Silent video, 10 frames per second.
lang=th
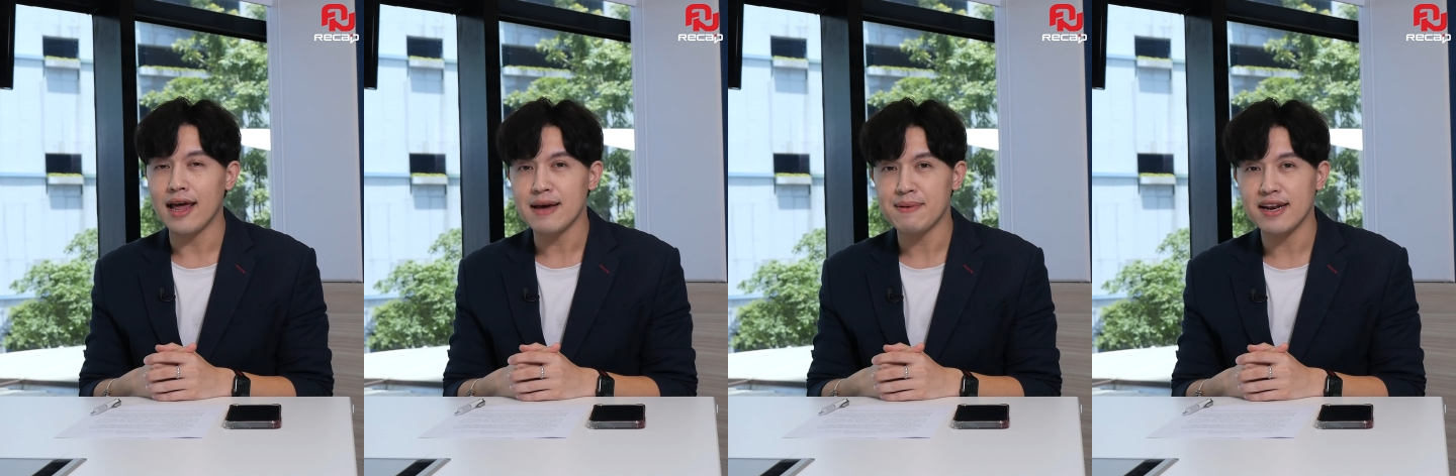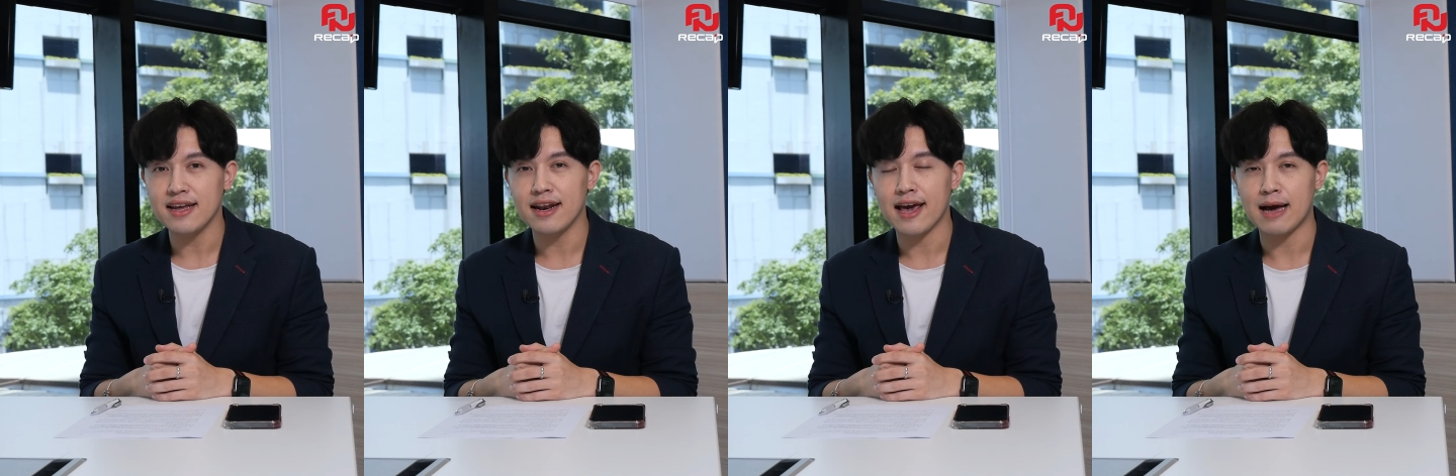และในประเด็น
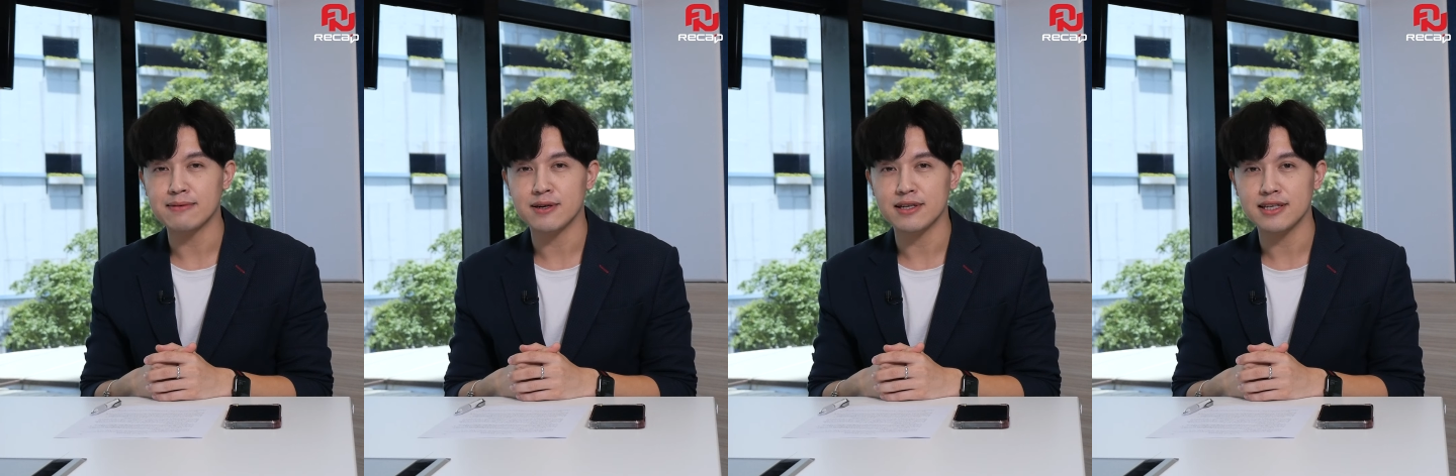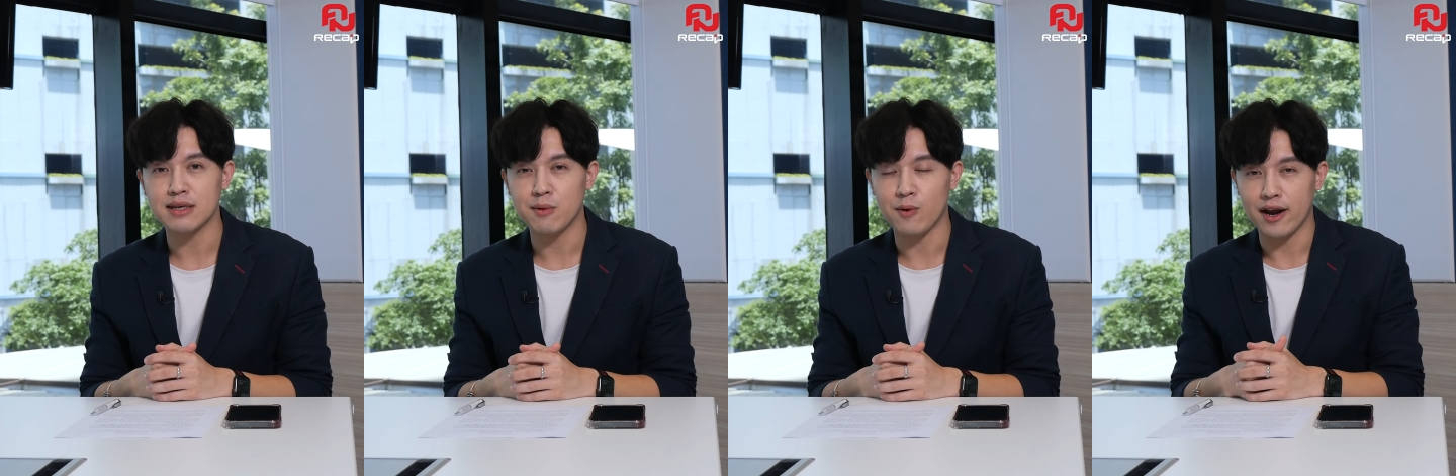นี้นะครับเจ้าหน้าที่
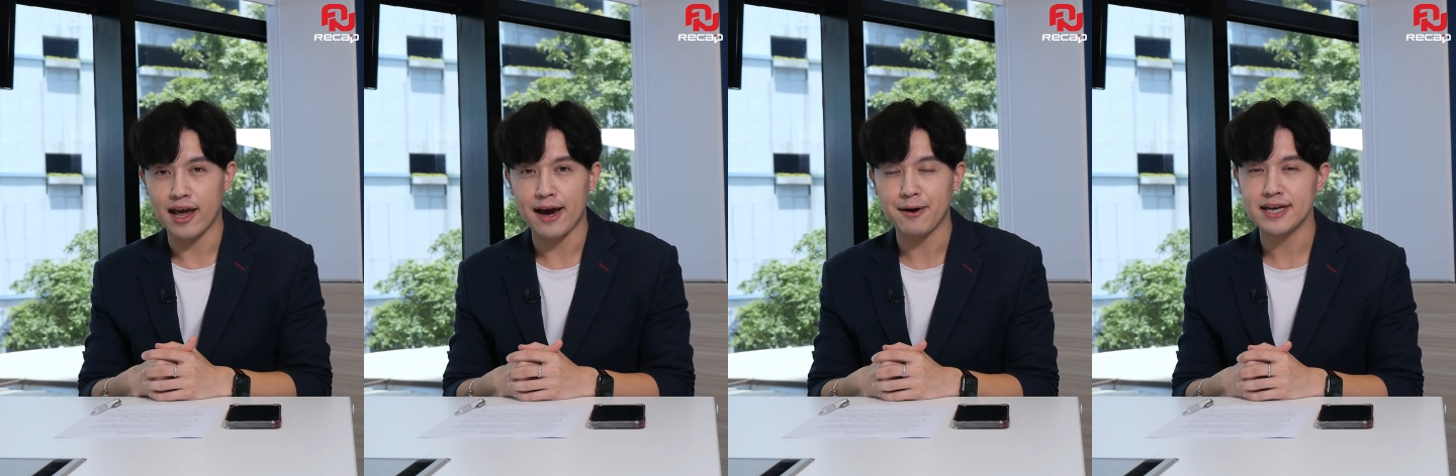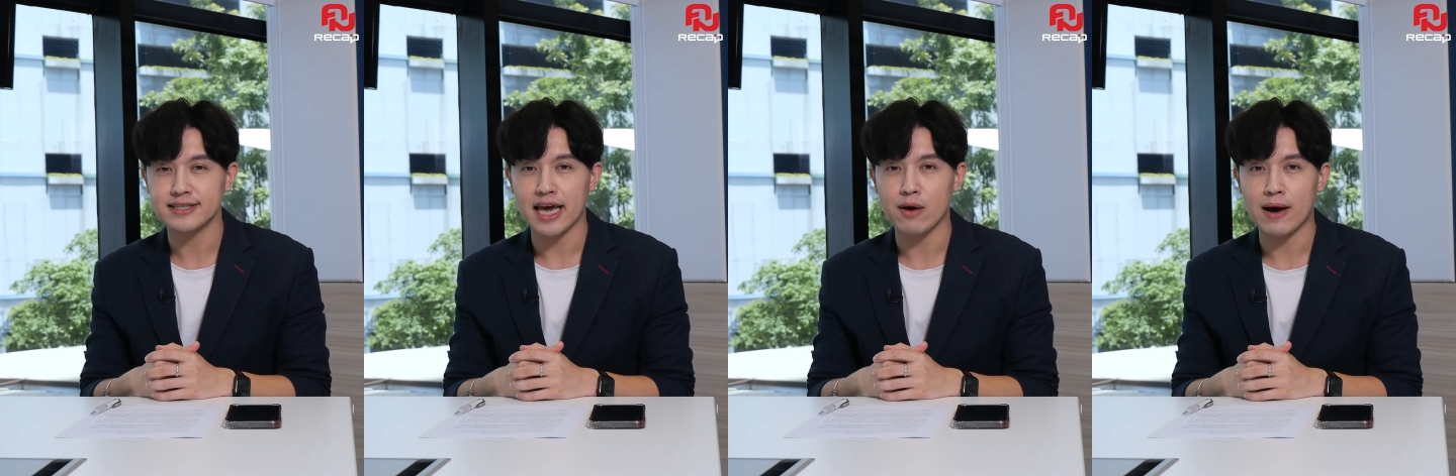ตำรวจนะฮะก็ได้
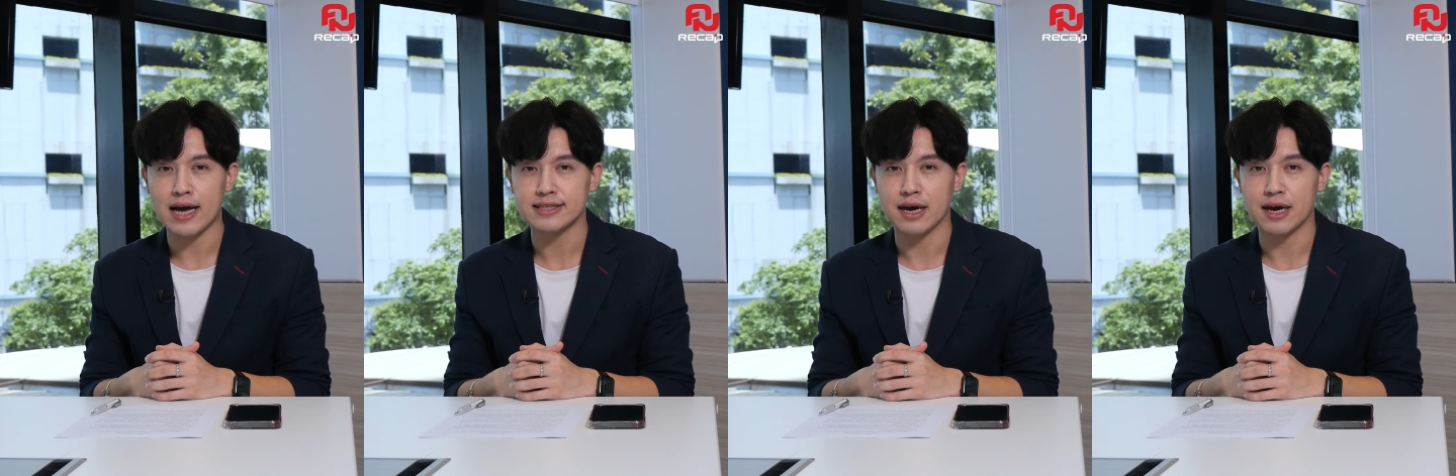แจ้งว่า